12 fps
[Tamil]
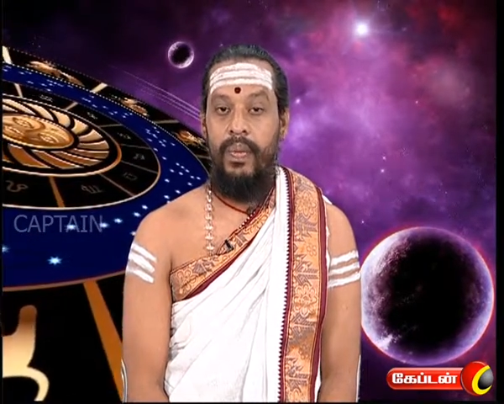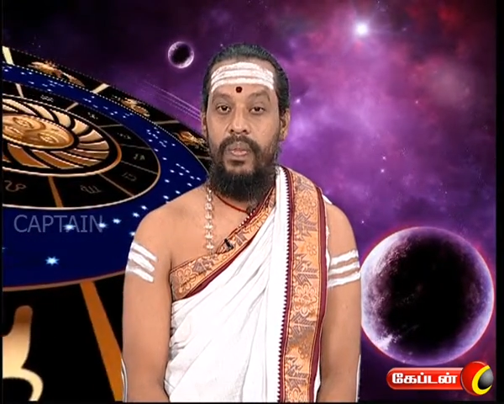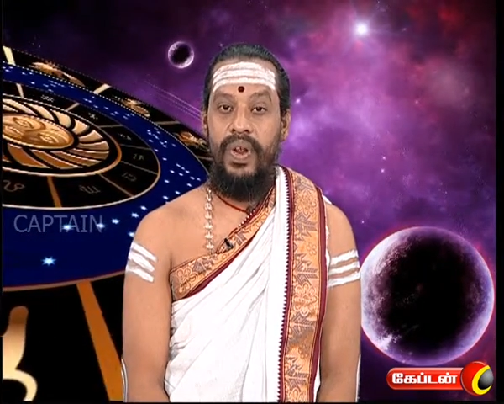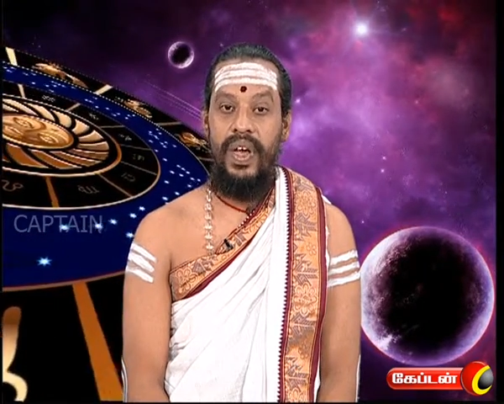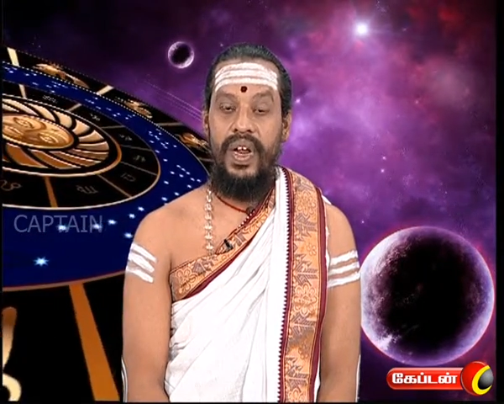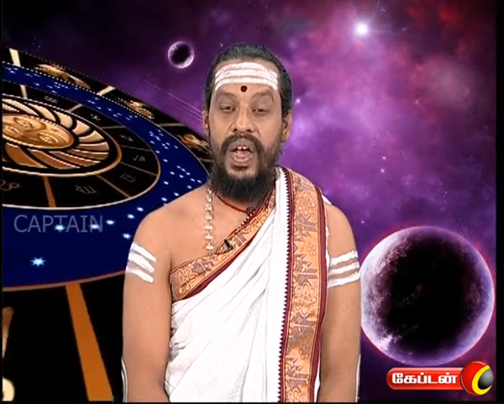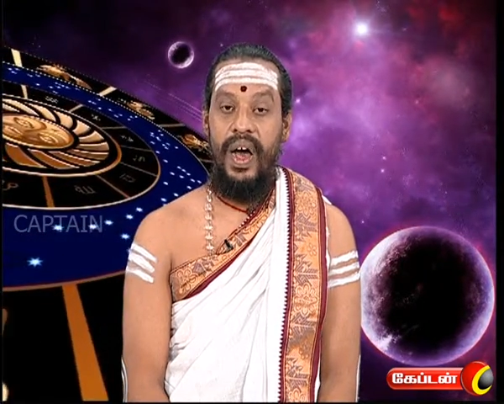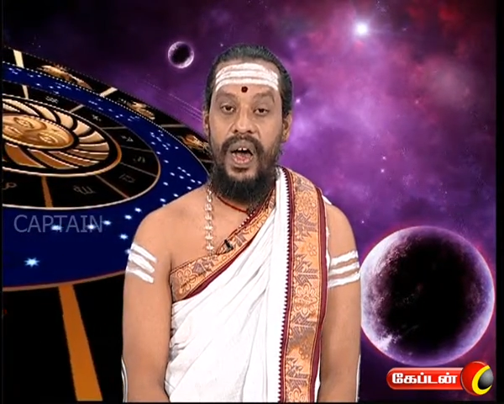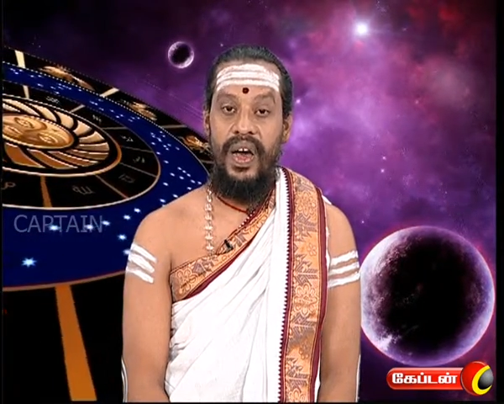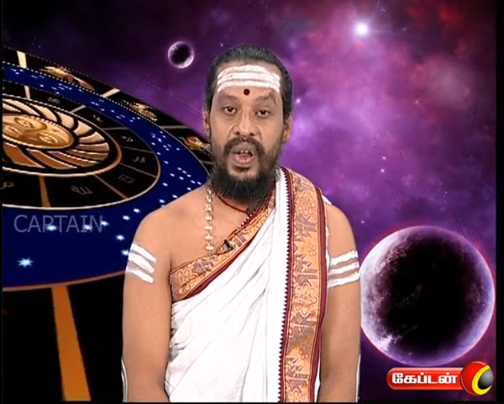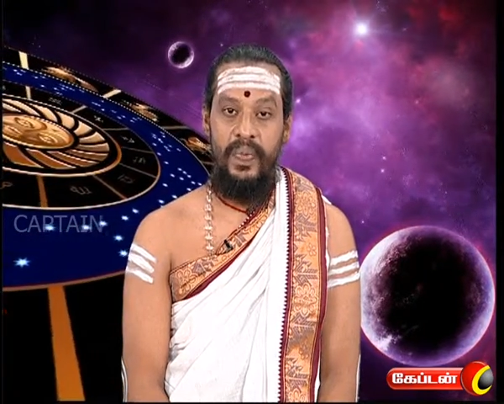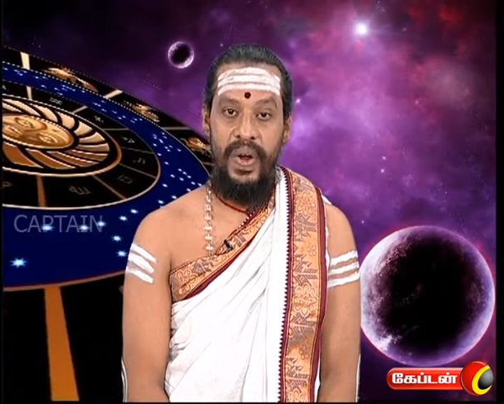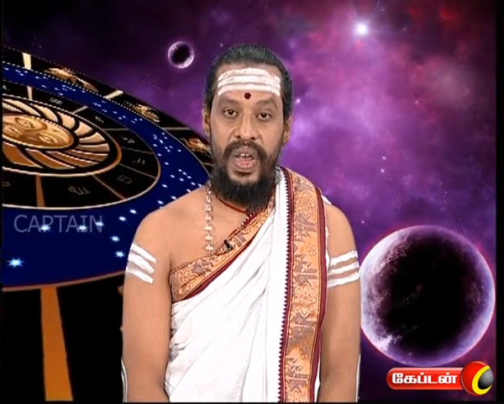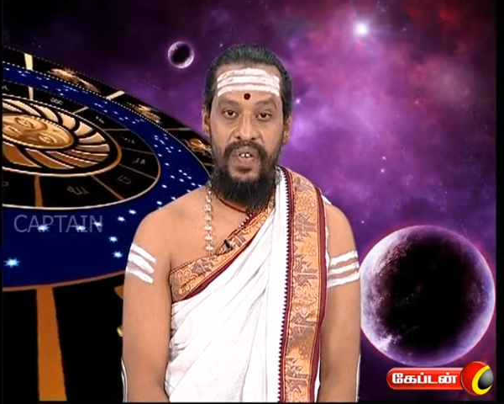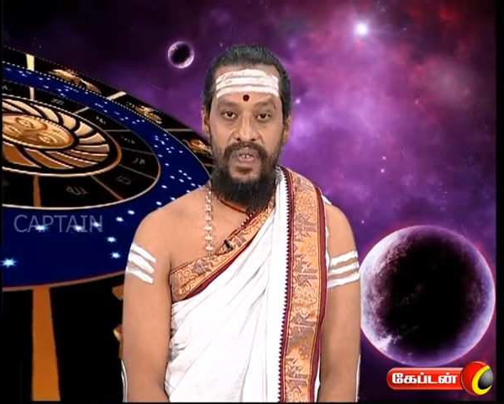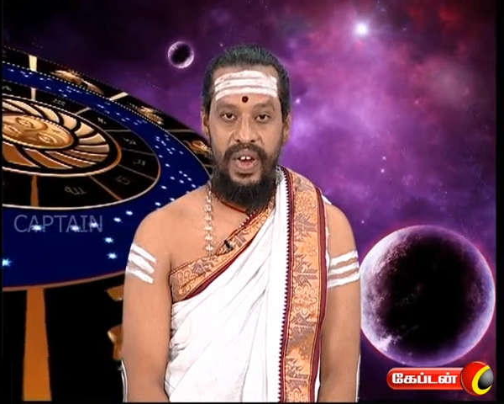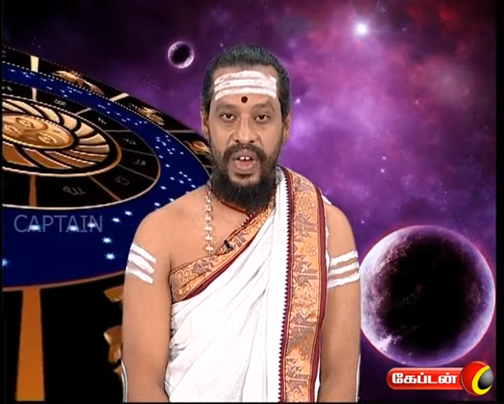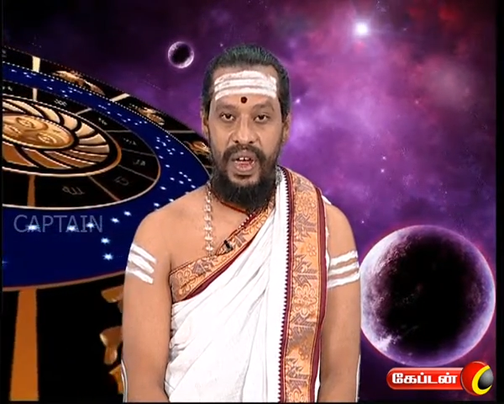முருகருக்கு ஆறு படை
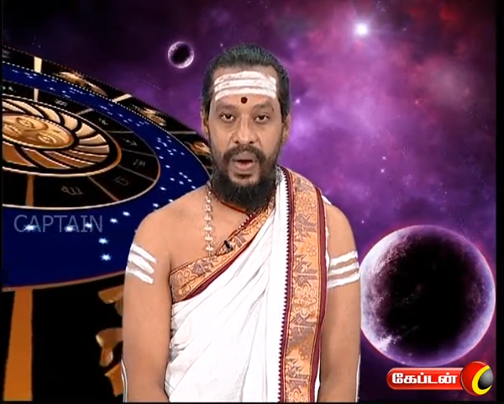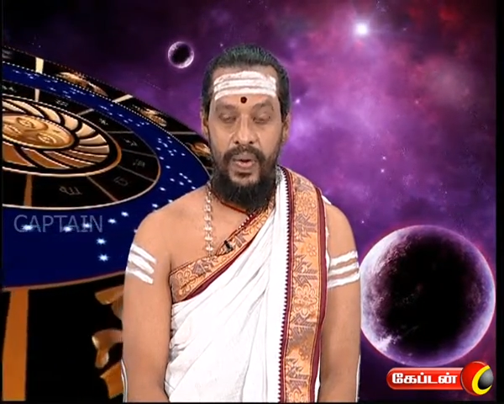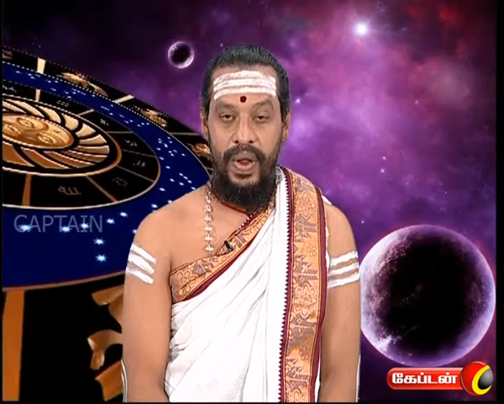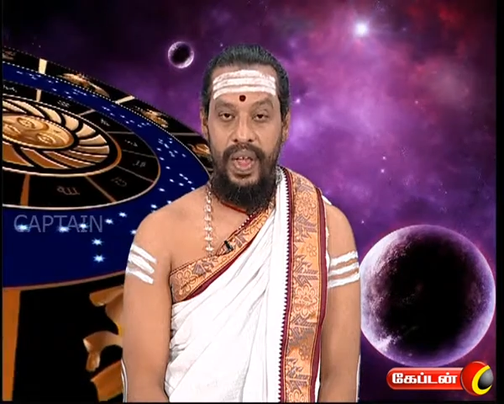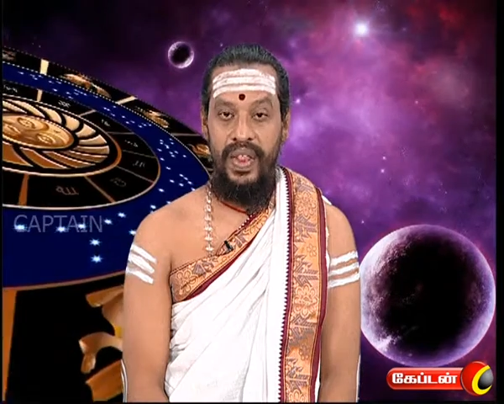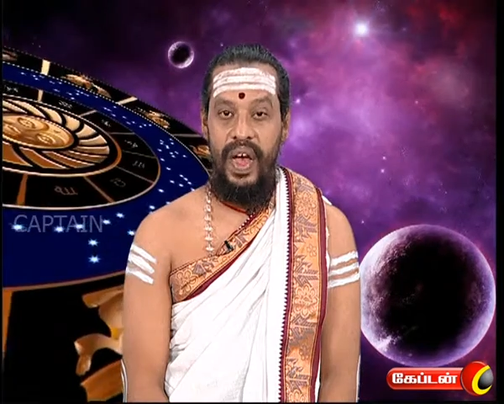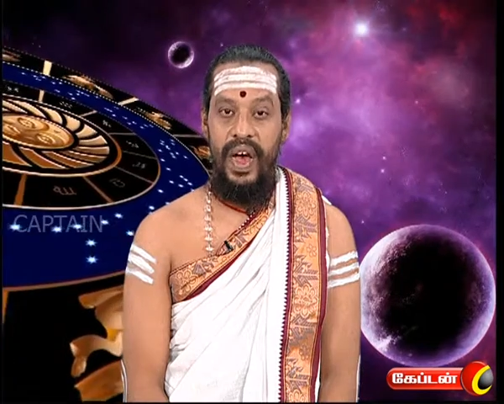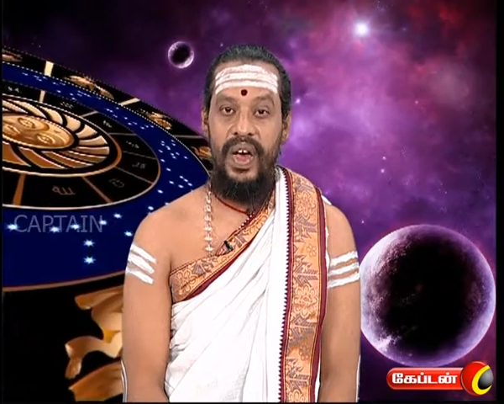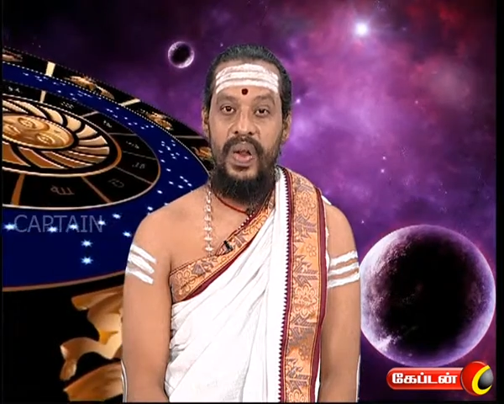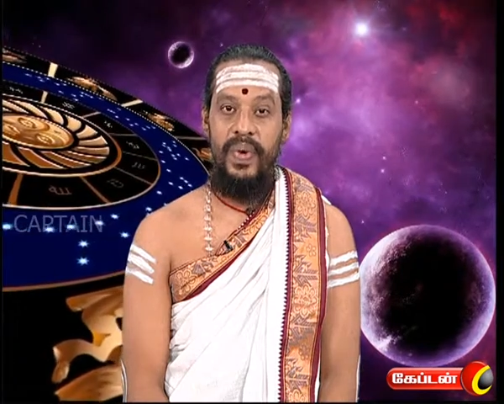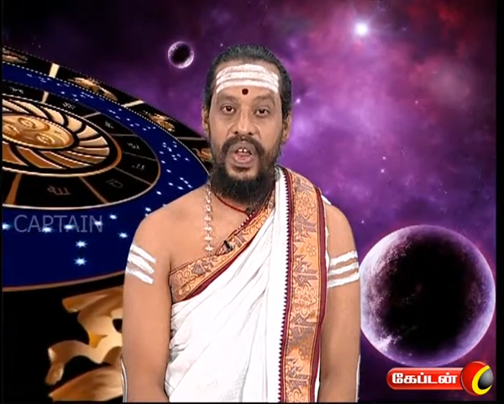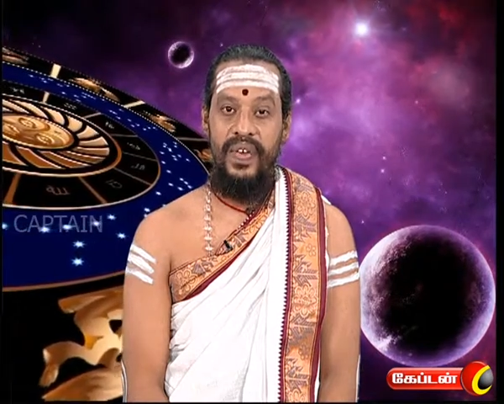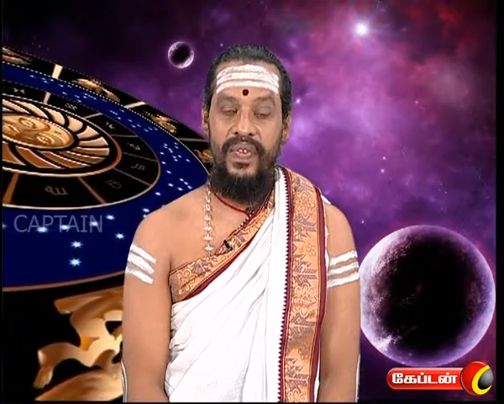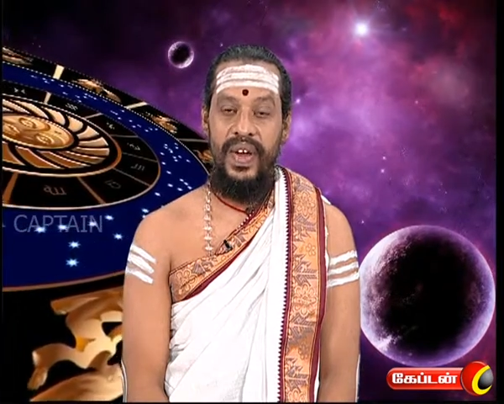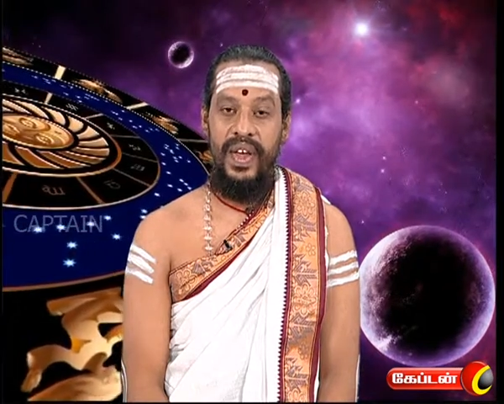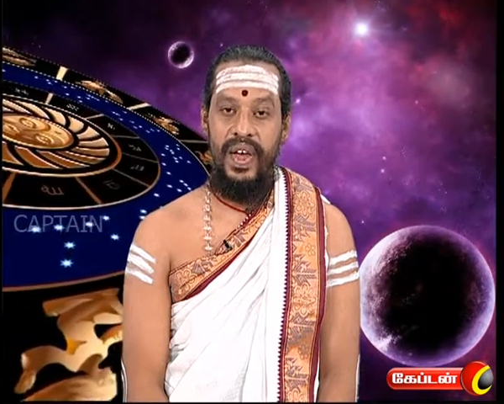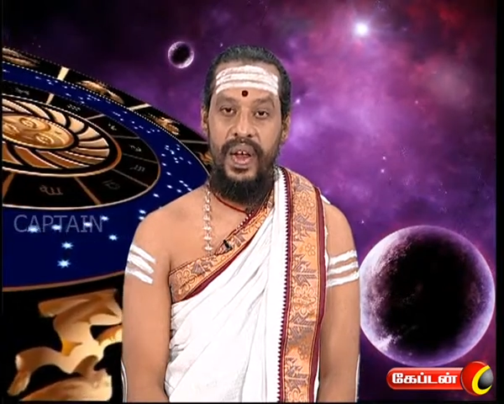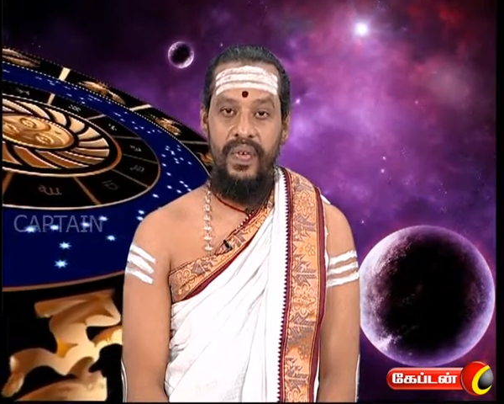வீடுகள் உண்டு அந்த ஆறு படை
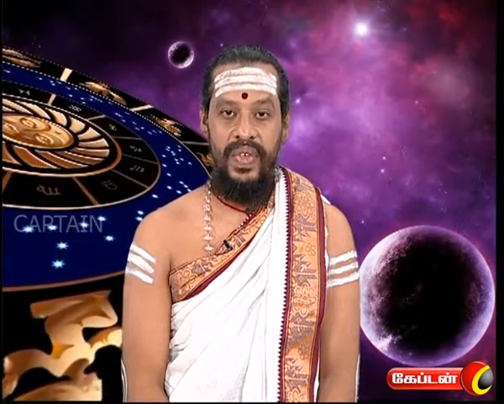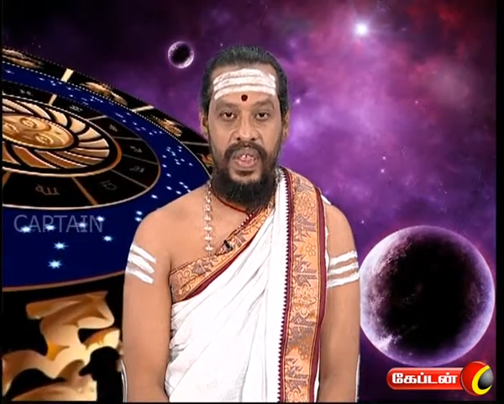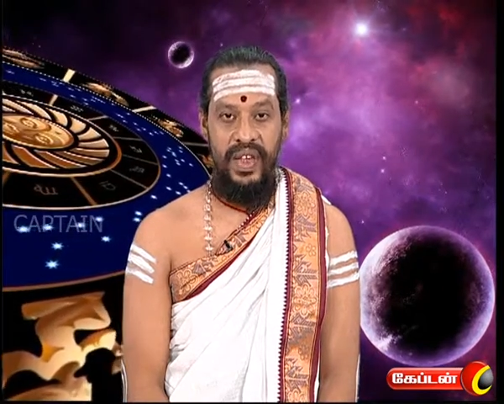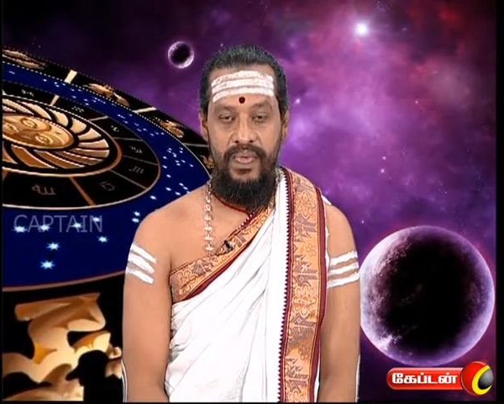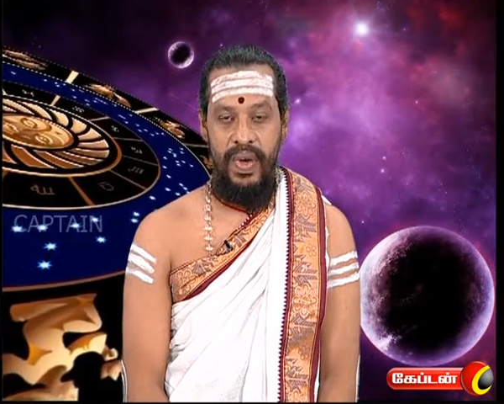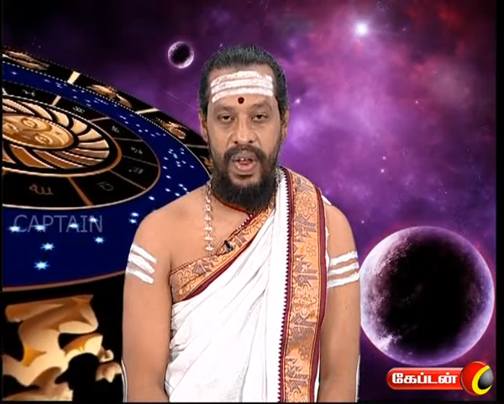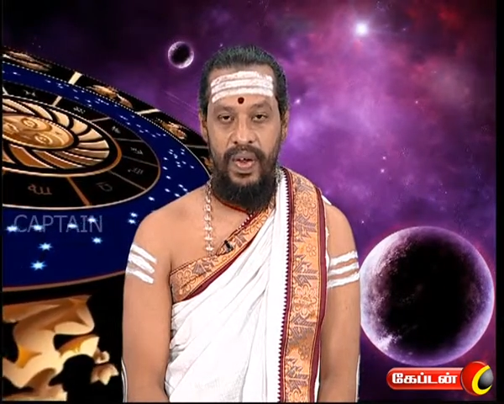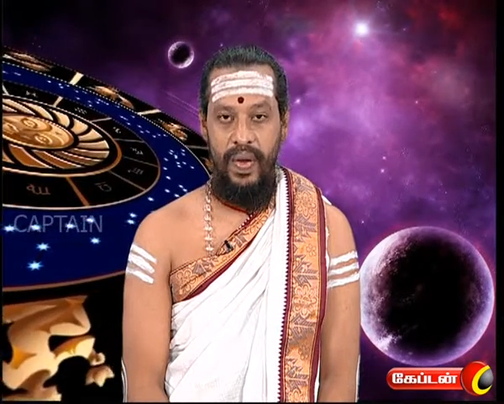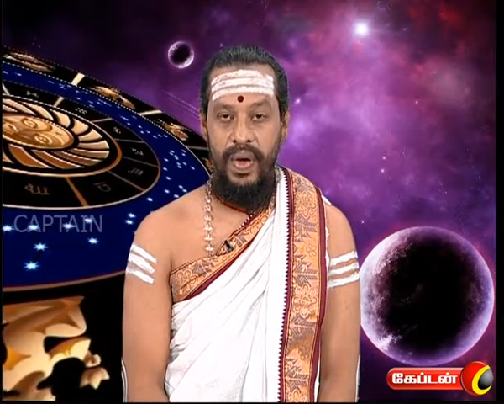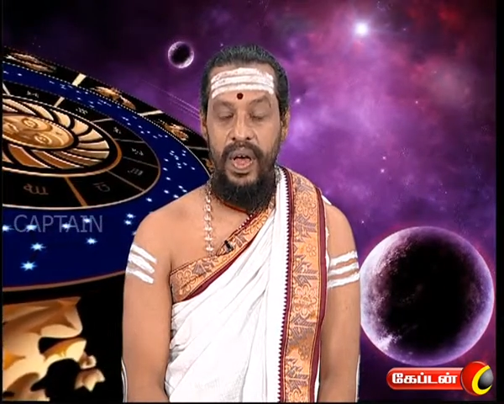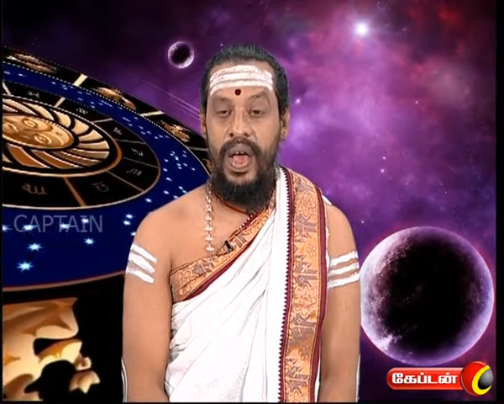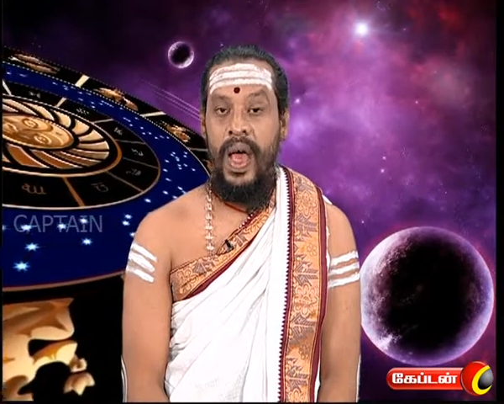வீடுகளும் விசேஷமாக இருக்கும்